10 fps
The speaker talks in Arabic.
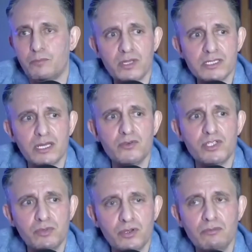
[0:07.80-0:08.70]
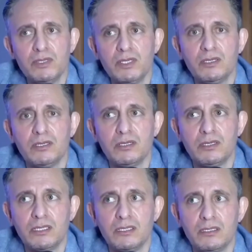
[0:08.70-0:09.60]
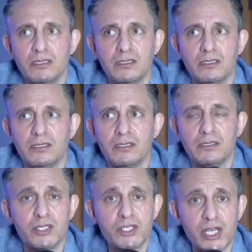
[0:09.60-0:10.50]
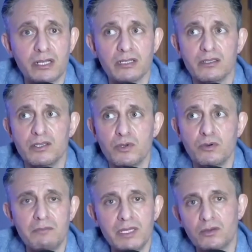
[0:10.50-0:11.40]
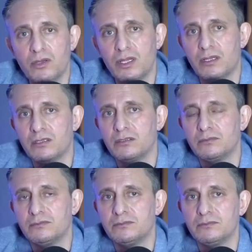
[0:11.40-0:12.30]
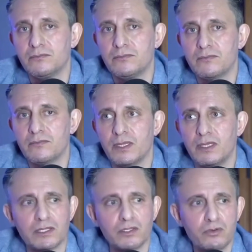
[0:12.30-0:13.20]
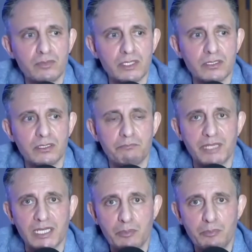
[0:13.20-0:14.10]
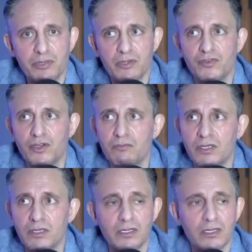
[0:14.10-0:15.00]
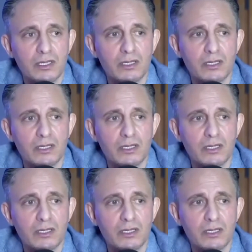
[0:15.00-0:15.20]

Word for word: بوليزاري يجيبوا لهم دي دي شار يسووا 1 مليون دولار يعطيهم دي بيك اب فيهم